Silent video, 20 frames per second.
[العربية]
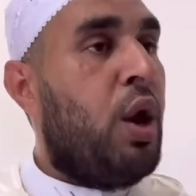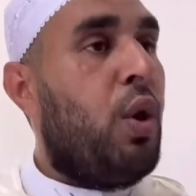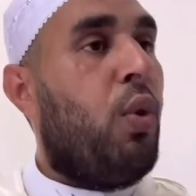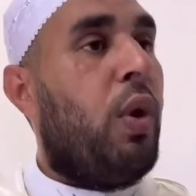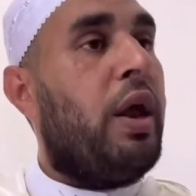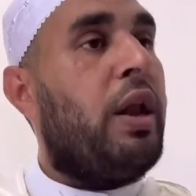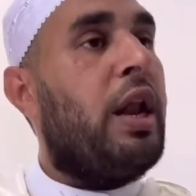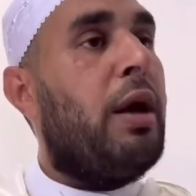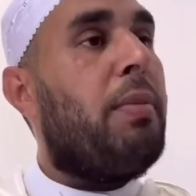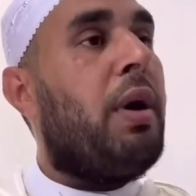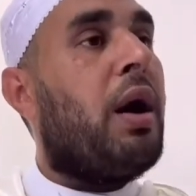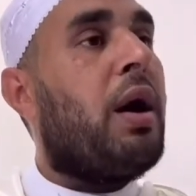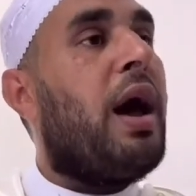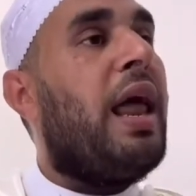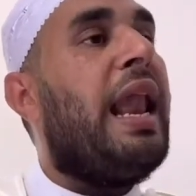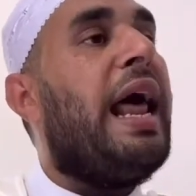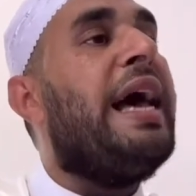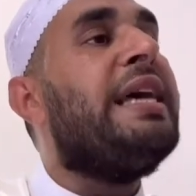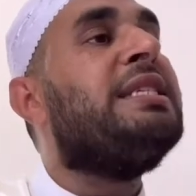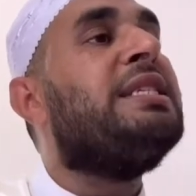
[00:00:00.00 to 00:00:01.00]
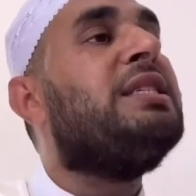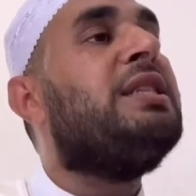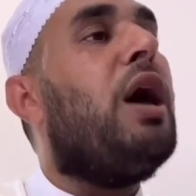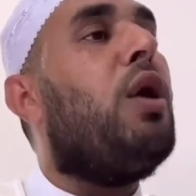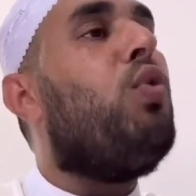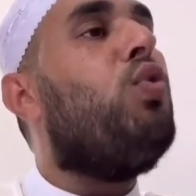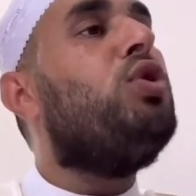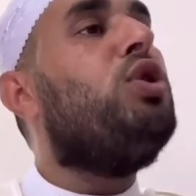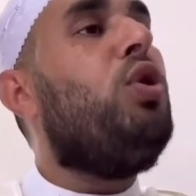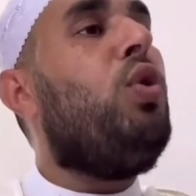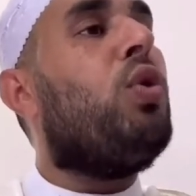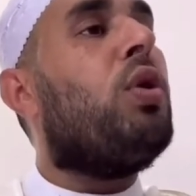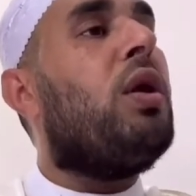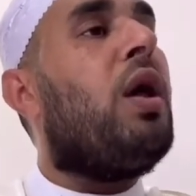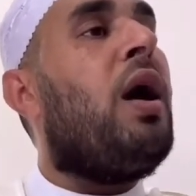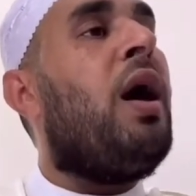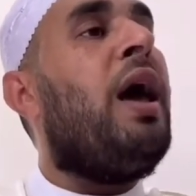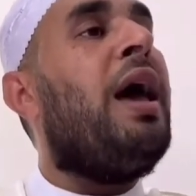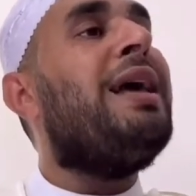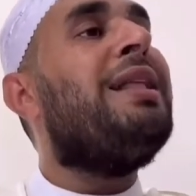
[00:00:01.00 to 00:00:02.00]
وإنما قال أستودع
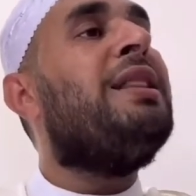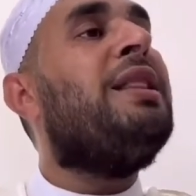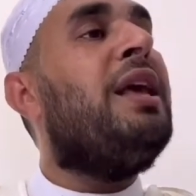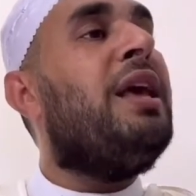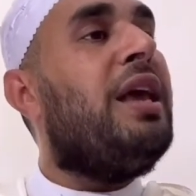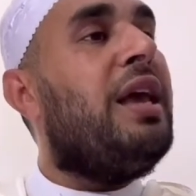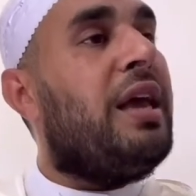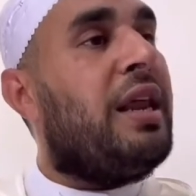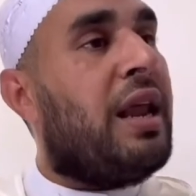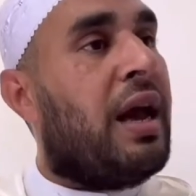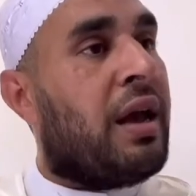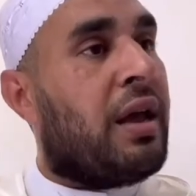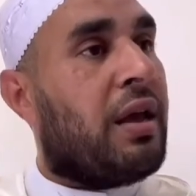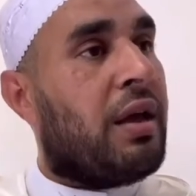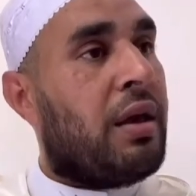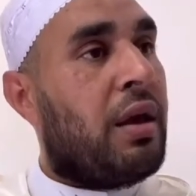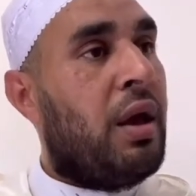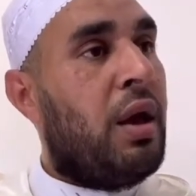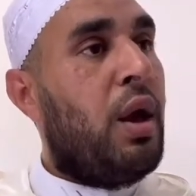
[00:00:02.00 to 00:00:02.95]
الله دينك